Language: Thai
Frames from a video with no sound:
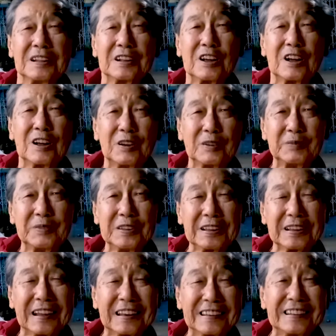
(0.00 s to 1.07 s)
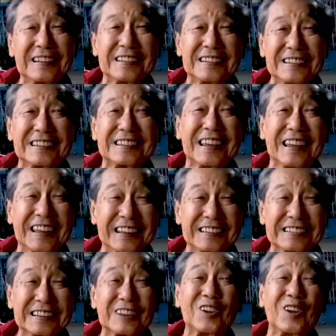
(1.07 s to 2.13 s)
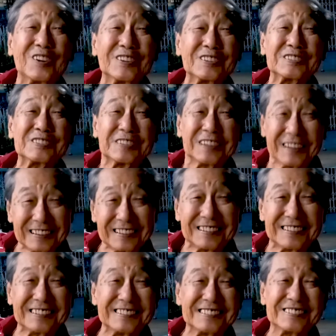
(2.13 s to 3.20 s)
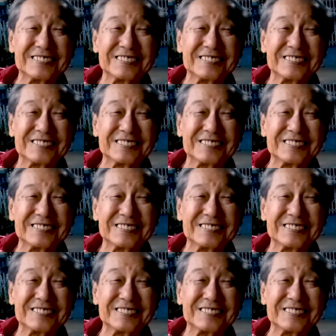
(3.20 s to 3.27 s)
แล้วก็มีการเล่นลิเกฉลองคืนหนึ่ง